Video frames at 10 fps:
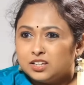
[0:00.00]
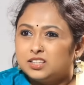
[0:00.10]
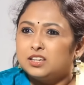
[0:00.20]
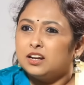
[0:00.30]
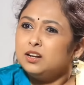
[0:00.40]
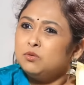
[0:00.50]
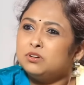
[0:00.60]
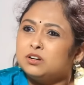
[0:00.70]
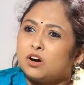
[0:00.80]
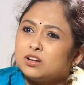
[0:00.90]
இது என்ன
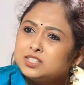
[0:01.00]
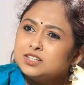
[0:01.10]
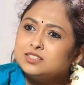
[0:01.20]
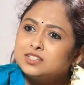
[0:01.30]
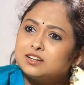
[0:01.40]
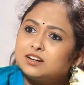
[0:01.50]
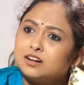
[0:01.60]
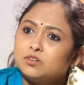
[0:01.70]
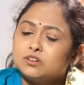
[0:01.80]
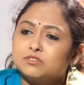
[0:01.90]
ஒரு
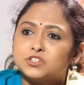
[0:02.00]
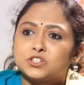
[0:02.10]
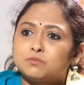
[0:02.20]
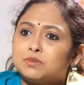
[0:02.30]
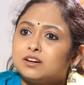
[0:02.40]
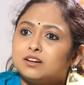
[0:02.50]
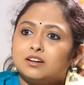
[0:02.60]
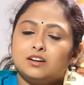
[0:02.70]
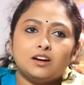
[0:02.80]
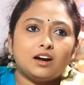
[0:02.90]
சென்சிக்கலான ஒரு விஷயமா
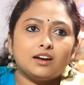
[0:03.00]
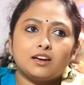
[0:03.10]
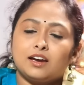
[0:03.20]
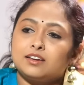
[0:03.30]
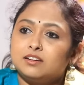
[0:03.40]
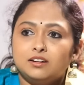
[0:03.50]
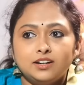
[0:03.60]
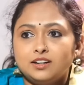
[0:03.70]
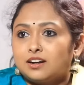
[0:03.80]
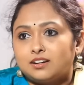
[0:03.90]
ஐ ஐ
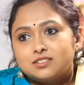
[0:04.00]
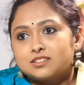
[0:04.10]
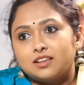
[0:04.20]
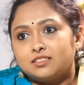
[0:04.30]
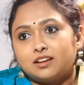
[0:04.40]
ரியலி டின் அண்டர்ஸ்டாண்ட்